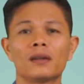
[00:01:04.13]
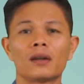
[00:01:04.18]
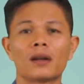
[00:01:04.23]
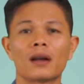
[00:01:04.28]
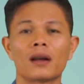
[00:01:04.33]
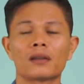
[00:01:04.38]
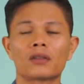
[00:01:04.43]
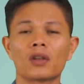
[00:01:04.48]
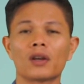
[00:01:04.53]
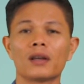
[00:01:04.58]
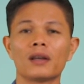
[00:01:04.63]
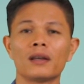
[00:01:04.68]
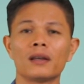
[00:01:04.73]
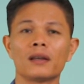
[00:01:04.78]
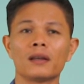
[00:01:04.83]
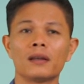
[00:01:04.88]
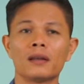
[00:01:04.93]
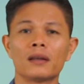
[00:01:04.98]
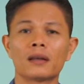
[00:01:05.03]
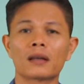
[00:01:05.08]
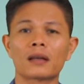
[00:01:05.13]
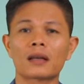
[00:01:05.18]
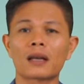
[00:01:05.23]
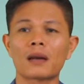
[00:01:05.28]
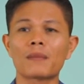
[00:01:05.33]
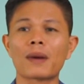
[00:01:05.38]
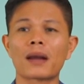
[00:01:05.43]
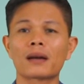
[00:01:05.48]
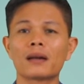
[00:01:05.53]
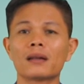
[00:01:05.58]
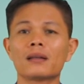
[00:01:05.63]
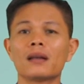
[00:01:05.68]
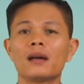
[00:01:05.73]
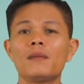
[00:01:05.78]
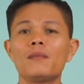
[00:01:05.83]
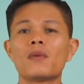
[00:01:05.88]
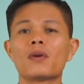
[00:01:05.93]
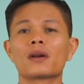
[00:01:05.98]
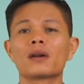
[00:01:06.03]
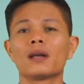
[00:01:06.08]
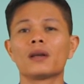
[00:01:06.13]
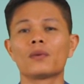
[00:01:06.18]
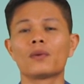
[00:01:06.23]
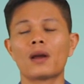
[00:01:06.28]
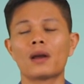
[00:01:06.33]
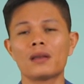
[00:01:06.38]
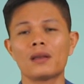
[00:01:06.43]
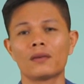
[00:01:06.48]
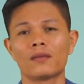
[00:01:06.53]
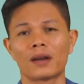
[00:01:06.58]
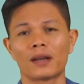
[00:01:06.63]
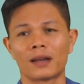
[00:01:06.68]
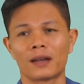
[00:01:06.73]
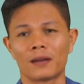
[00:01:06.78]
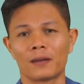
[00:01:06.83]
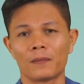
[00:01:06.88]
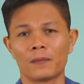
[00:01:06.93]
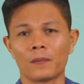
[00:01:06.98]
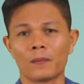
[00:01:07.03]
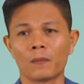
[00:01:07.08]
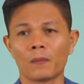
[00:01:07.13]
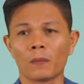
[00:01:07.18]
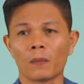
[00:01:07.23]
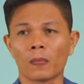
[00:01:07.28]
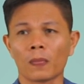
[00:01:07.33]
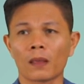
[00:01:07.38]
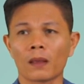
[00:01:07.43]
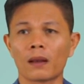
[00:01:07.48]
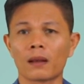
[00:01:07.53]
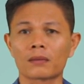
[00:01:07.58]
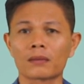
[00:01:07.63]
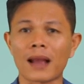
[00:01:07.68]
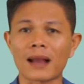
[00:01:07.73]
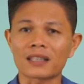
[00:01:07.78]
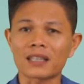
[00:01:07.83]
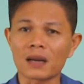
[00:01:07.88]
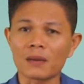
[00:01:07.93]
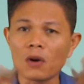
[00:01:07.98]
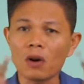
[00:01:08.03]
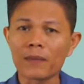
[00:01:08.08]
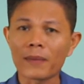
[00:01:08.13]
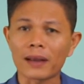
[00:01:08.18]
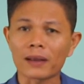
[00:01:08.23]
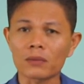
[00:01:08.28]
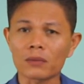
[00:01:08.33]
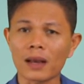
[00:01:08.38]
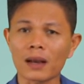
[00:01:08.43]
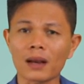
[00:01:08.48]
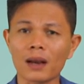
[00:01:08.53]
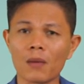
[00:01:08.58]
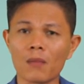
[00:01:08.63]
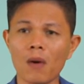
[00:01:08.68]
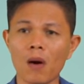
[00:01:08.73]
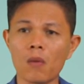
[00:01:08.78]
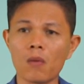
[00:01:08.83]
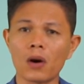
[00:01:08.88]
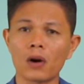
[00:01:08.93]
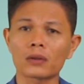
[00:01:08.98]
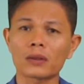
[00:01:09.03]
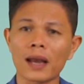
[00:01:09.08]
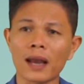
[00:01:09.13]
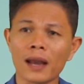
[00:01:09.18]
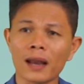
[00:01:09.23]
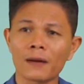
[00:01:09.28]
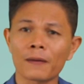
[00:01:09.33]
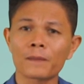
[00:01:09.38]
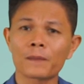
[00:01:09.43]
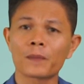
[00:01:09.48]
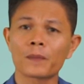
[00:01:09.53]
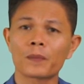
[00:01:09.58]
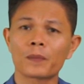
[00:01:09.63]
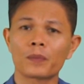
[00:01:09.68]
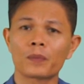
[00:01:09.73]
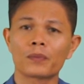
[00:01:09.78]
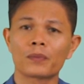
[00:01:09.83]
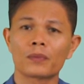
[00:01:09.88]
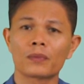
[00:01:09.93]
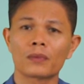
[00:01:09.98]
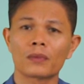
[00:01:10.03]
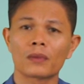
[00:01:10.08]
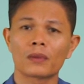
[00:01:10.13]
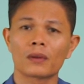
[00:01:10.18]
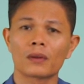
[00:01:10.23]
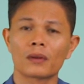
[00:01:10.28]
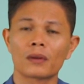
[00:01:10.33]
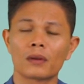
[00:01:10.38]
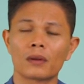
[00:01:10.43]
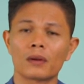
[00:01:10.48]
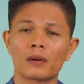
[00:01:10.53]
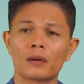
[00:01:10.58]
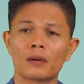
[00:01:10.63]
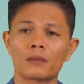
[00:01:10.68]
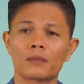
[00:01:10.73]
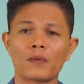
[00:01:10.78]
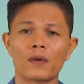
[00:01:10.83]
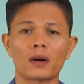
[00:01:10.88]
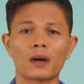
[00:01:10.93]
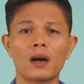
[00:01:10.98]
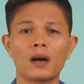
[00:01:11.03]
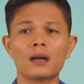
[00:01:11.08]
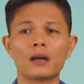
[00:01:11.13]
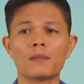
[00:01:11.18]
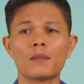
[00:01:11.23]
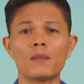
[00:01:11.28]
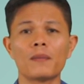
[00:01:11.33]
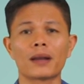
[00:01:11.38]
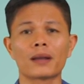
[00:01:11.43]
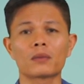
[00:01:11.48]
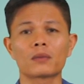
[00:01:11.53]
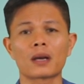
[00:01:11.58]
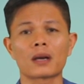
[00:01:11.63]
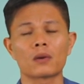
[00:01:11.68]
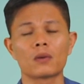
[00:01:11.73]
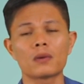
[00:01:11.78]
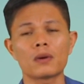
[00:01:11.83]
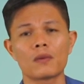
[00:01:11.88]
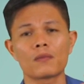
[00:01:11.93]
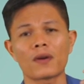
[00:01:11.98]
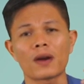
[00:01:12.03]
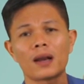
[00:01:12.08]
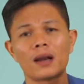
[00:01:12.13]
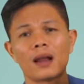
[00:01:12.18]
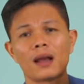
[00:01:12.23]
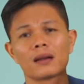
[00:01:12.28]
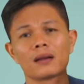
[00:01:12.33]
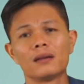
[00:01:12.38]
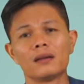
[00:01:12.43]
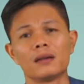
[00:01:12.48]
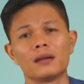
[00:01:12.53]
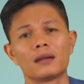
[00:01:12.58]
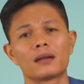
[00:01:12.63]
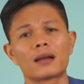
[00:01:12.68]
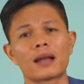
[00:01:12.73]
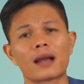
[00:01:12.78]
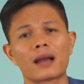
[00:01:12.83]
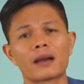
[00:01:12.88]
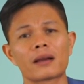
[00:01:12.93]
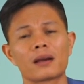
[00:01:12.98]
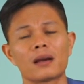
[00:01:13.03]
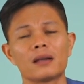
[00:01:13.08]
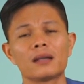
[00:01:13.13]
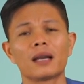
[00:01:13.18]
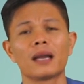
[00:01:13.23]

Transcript: à, thì các bạn nên nhớ một cái điều nói như vậy nè à, tại sao bố mẹ chúng ta không ủng hộ ta à, phần lớn là bố mẹ chúng ta cũng không phải là người ra khởi